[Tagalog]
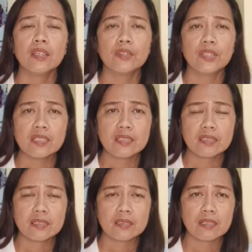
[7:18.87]

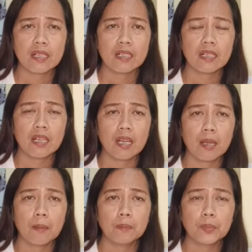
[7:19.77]
this
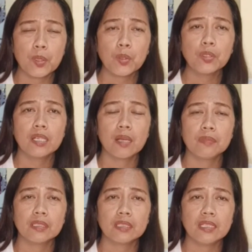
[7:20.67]
um,
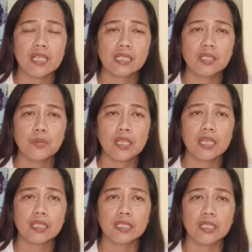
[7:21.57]
program na ginagawa
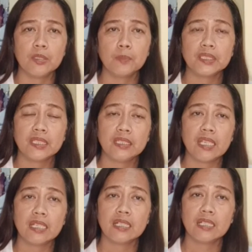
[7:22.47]
natin, yung
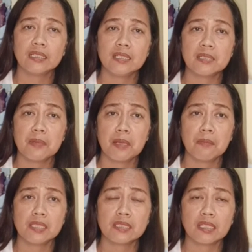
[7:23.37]
pagtitake care natin sa mga
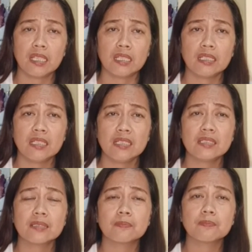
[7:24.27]
may sakit,
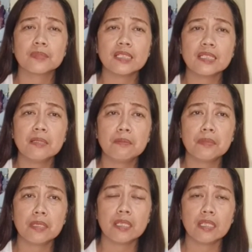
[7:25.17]
is talagang
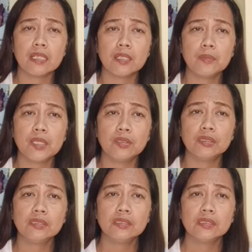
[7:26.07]
may, ano ba
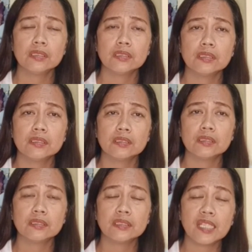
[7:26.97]
yun?
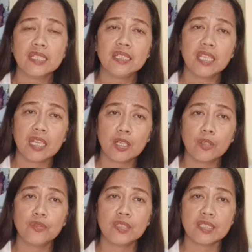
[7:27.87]
Taking care
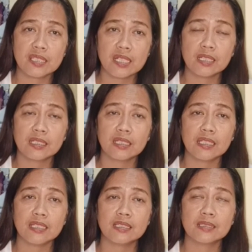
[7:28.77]
of the sick
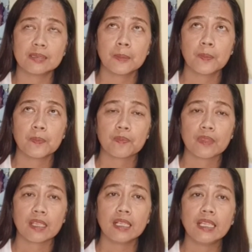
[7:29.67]
is
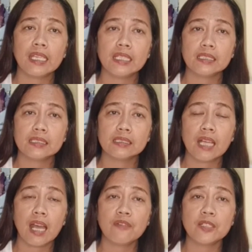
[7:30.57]
like
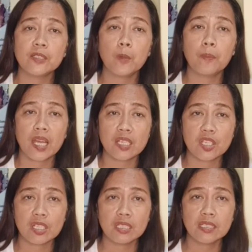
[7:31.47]
having
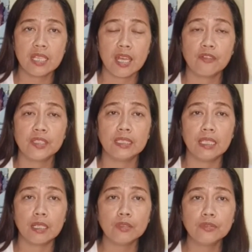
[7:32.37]
compassion, having
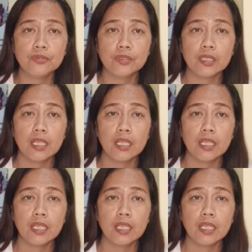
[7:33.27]
love,